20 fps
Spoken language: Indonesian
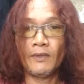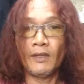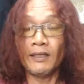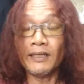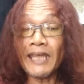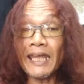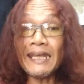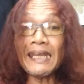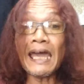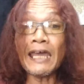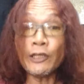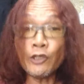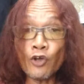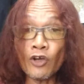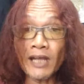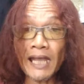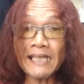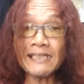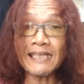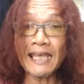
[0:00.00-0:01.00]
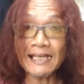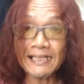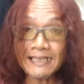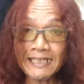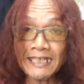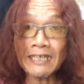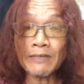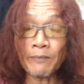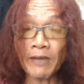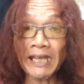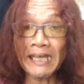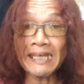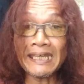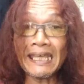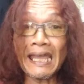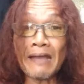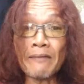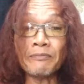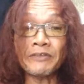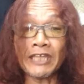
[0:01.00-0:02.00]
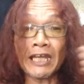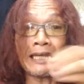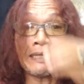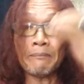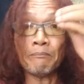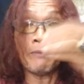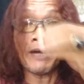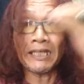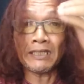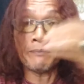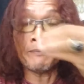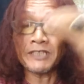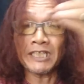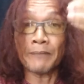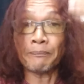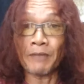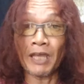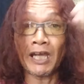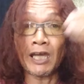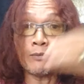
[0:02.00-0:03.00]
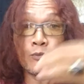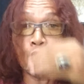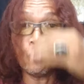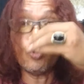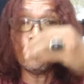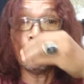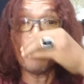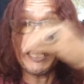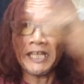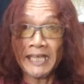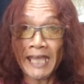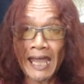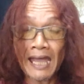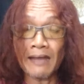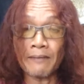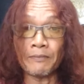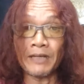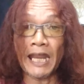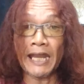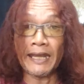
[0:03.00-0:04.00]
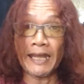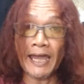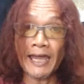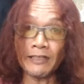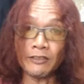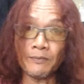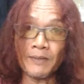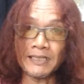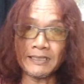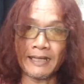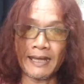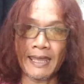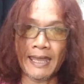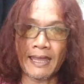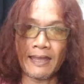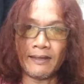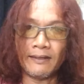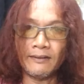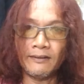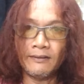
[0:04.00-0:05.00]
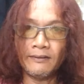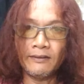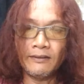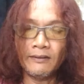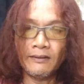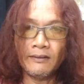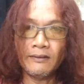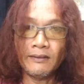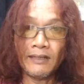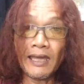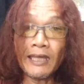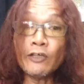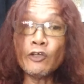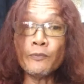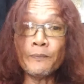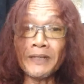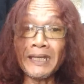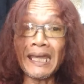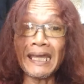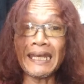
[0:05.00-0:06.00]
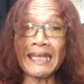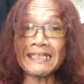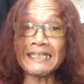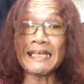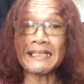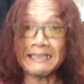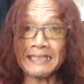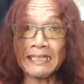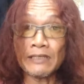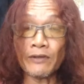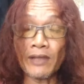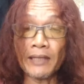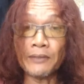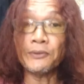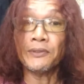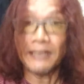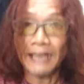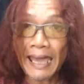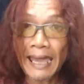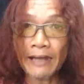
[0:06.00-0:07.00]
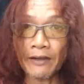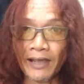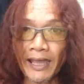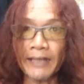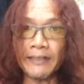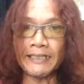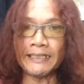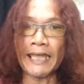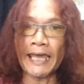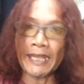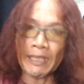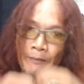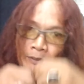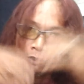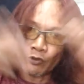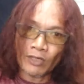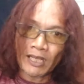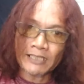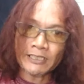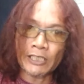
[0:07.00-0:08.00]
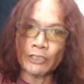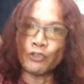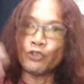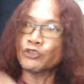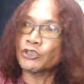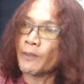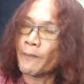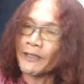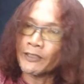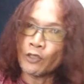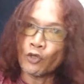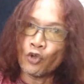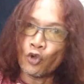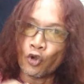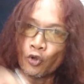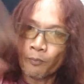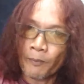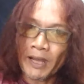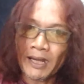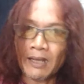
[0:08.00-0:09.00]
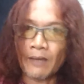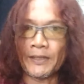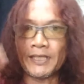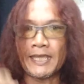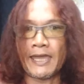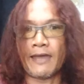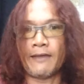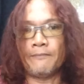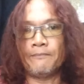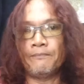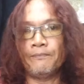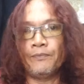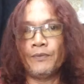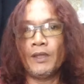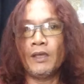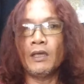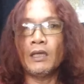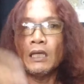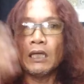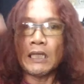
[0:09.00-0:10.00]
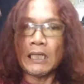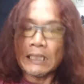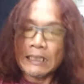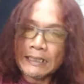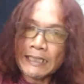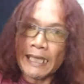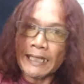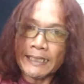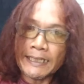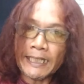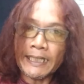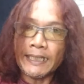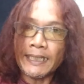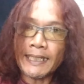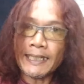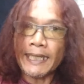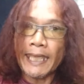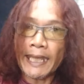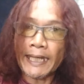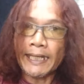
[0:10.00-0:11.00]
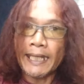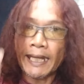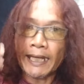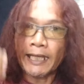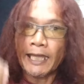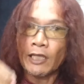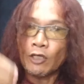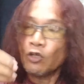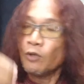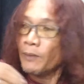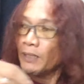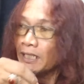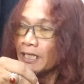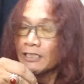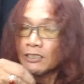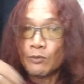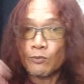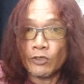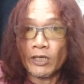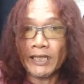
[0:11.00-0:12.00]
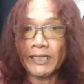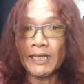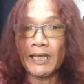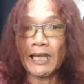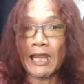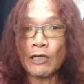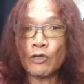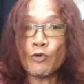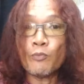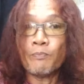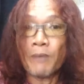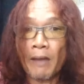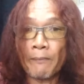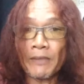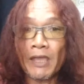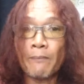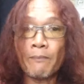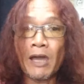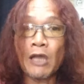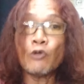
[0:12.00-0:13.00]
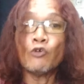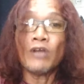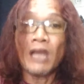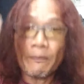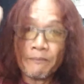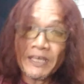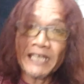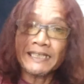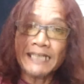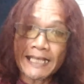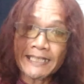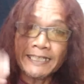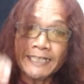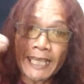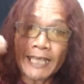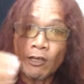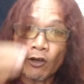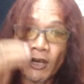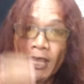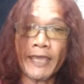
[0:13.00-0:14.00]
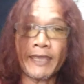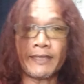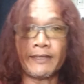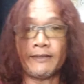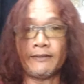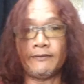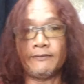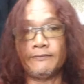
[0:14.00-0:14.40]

Dan adakah sanksi bagi yang terlibat yang menciptakan buku banyak berdana itu mana Aduh pernah kena sanksi orang tuh ndak kan ditarik betul lah saja semantoro korban lah banyak dan kini diedarkan lo oh, belia sebulan yang lalu bam yang baru lah biasa sek lo lai.